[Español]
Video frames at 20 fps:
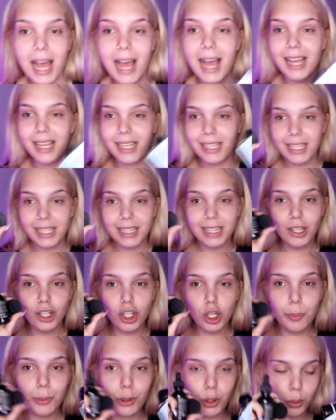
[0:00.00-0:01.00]
Aquí tengo
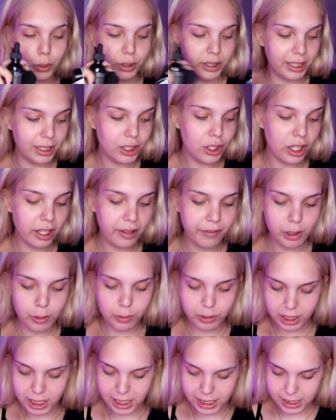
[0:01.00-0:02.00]
los productitos que voy a
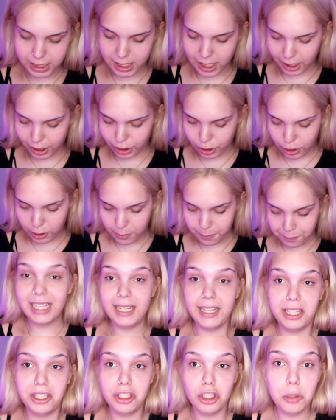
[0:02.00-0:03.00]
utilizar, ¿no?
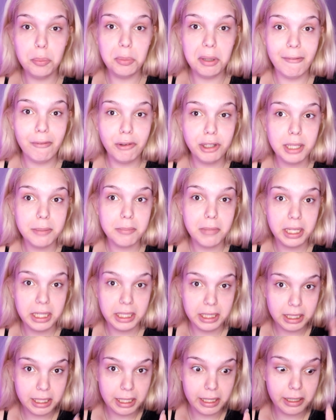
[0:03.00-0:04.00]
Y yo me voy a
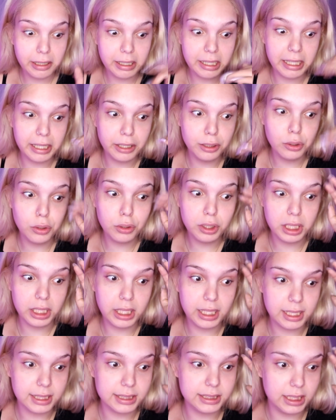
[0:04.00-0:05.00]
imaginar que esto
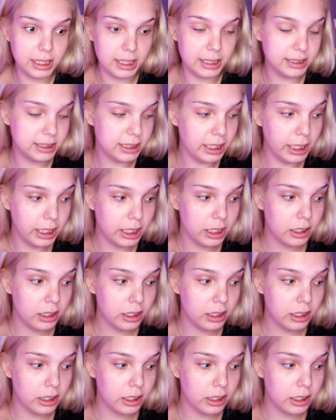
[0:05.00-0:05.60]
tiene que ser así.